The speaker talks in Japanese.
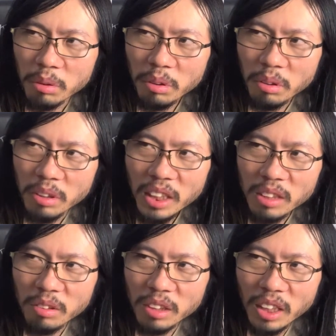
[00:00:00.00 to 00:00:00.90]
と
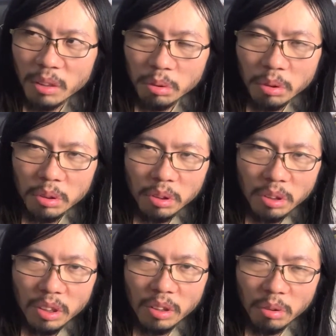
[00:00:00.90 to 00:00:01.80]
で、そういったことを言
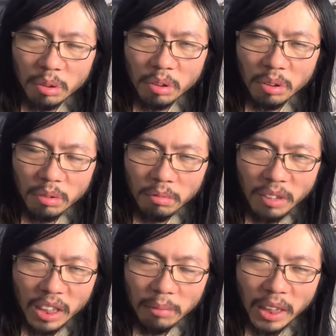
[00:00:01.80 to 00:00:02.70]
うっていうこと
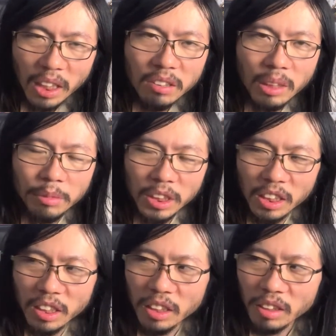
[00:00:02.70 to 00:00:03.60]
はあるかもし
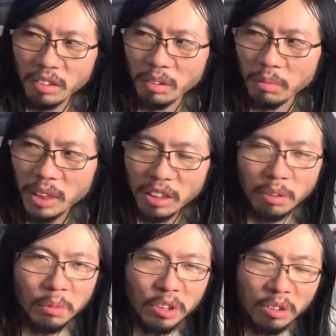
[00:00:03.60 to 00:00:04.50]
れないんだけど、だけ
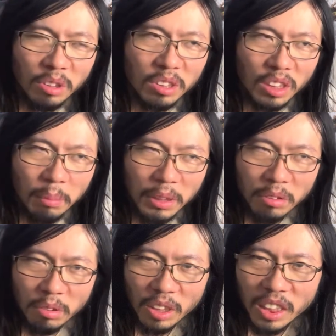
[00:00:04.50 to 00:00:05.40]
どもう一つやっぱ
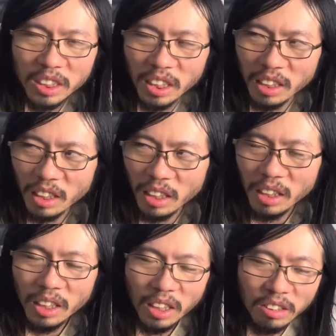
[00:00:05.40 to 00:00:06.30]
そのお母さんが
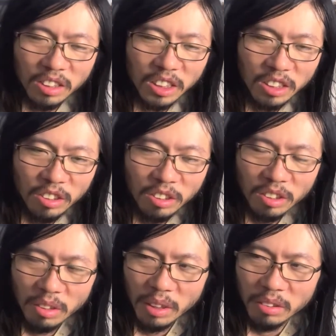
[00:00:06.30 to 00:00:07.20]
一日
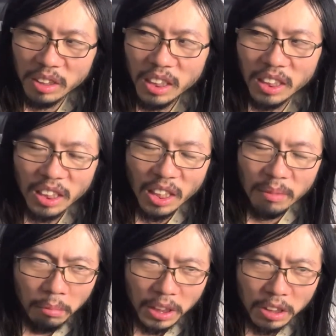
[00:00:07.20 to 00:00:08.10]
中家にい
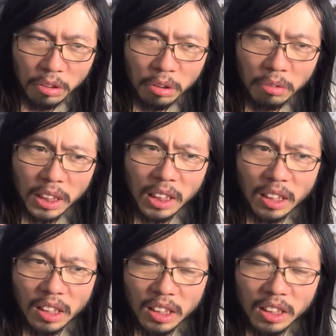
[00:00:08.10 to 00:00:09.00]
て、仕事終わって
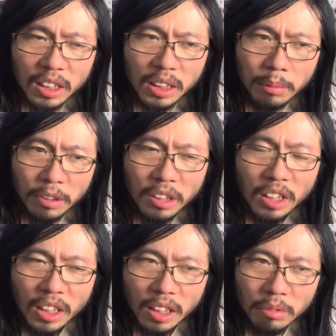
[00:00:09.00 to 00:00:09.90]
から帰ってきても
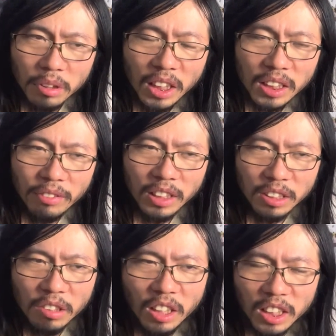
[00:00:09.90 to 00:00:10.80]
お母さんは
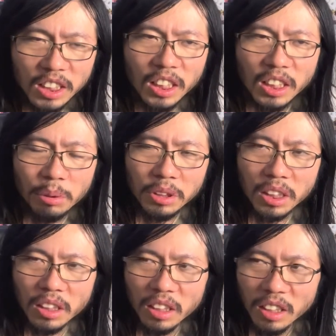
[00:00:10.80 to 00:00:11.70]
ずっと話し相手が欲し
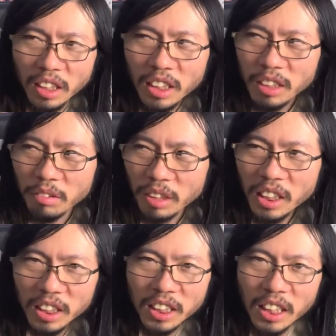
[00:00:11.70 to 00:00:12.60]
かったから、その
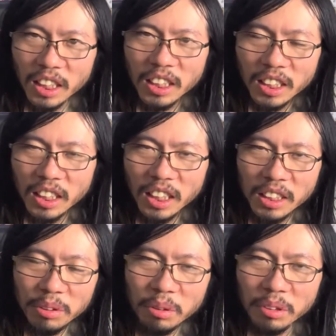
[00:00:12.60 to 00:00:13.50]
帰ってきたらなんか
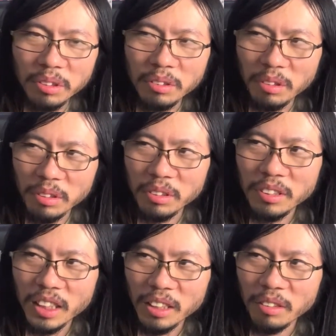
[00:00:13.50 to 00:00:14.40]
話そうとす
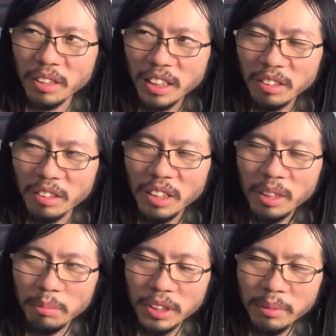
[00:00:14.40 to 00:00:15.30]
るんだけど、だけど
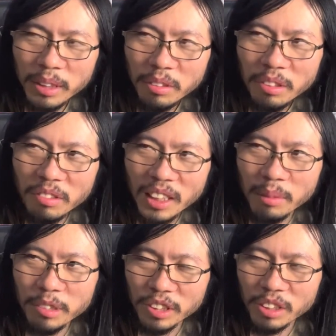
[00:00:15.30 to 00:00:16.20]
娘の方
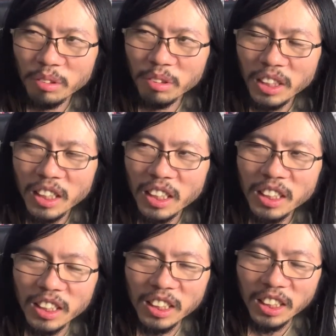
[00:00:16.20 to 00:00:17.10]
はもう仕事から
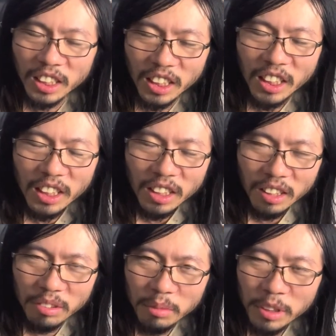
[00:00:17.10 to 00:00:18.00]
帰ってきてて
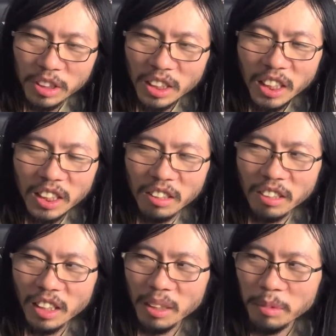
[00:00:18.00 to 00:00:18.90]
もう疲れて
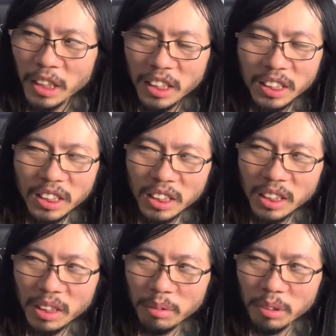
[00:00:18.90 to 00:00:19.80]
るから、もう
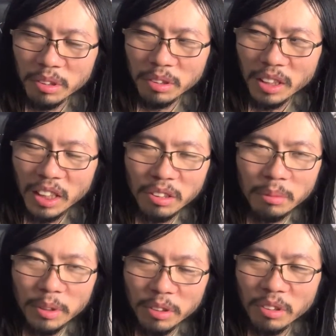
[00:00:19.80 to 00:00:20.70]
話をする体
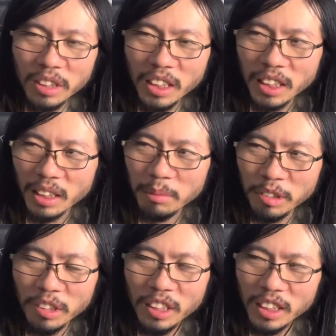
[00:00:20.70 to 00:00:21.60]
力も残ってないから
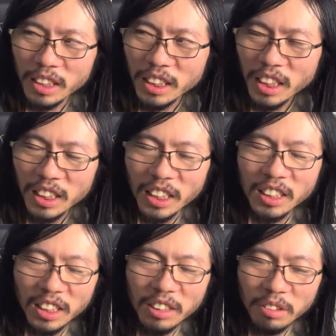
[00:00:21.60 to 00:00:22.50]
もう嫌だっ
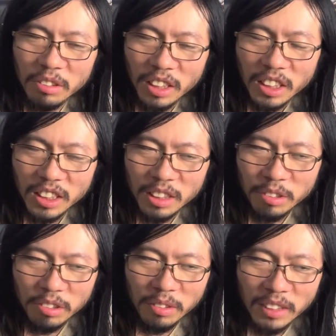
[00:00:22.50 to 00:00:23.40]
ていう風な感じで、
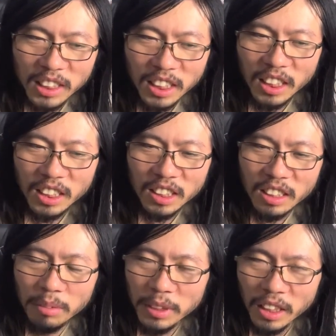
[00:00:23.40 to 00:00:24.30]
その邪険に
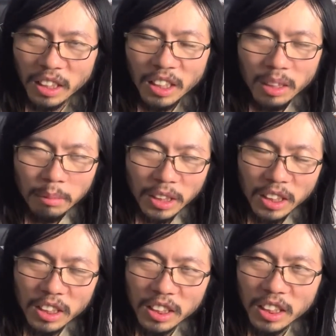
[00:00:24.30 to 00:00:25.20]
扱うみたいな
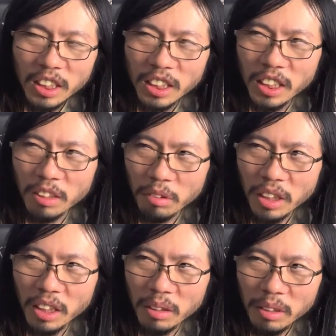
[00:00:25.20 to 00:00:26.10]
感じになってたりと
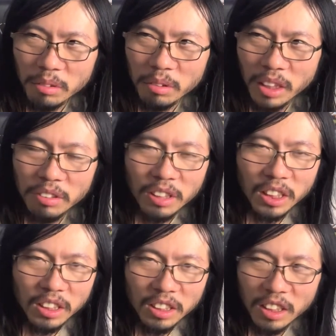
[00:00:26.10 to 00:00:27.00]
かあるわ
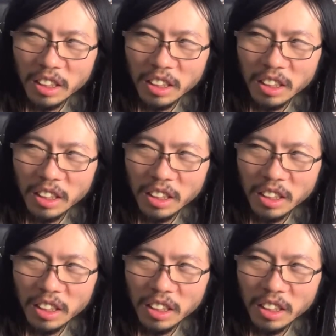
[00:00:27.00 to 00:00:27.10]
けですね。